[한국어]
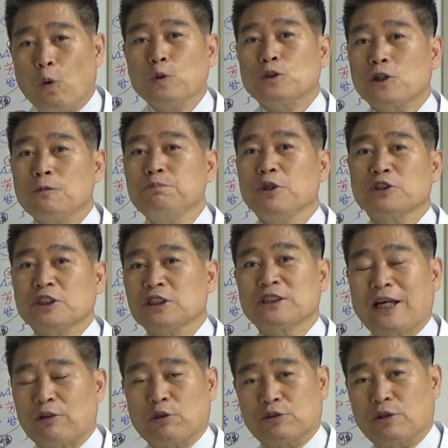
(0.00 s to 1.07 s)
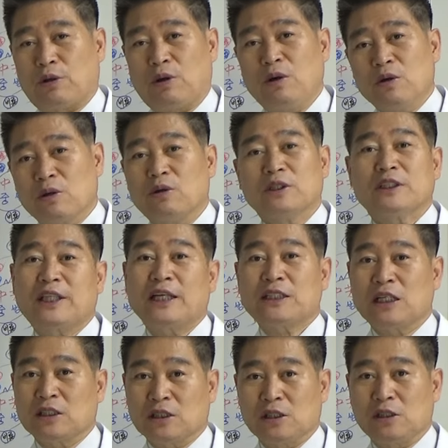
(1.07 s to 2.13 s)
5천 명씩 나눠서 거기
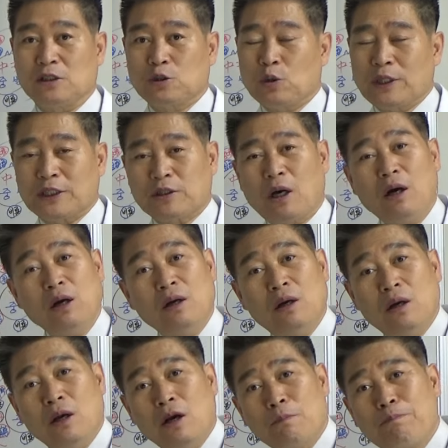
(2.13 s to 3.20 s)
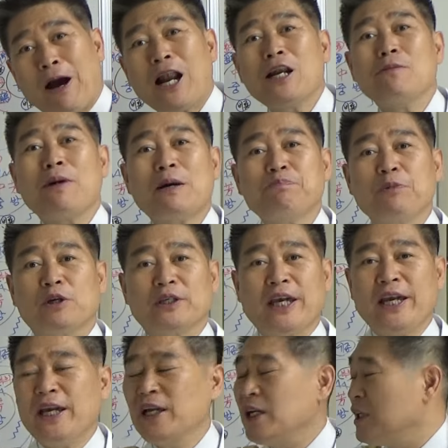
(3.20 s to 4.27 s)
대장들 통해서 8만
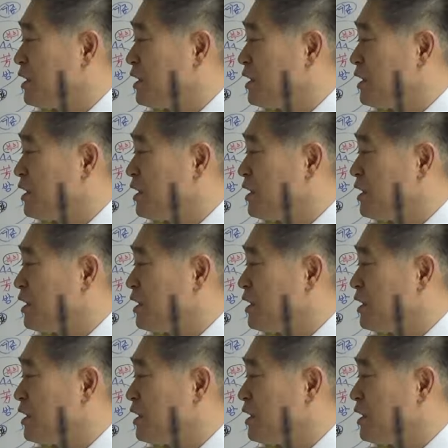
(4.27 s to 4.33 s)
명의